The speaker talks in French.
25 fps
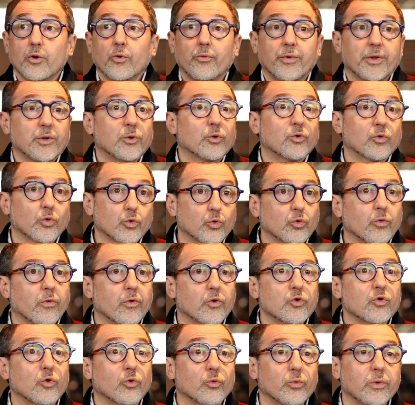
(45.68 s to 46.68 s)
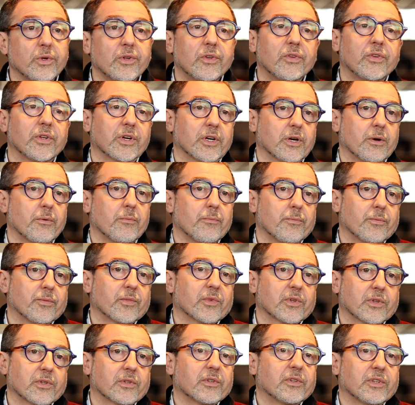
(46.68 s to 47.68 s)
le fait de se retrouver aujourd'hui, c'est quand même
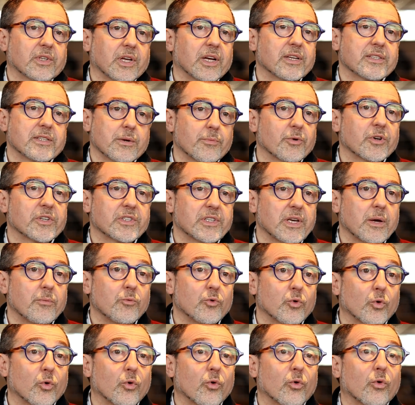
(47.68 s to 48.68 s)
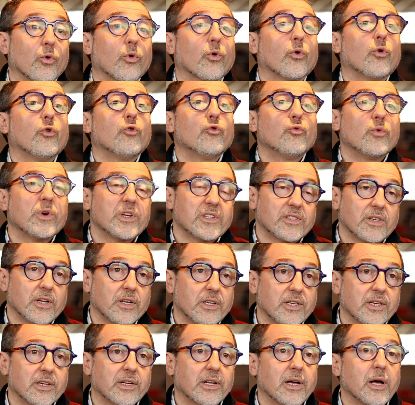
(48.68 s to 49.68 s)
très appréciable de renouer
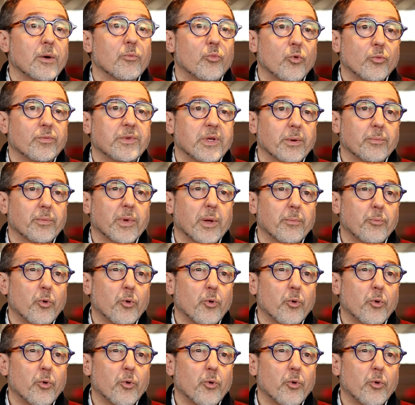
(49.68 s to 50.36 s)
ces liens-là un peu, un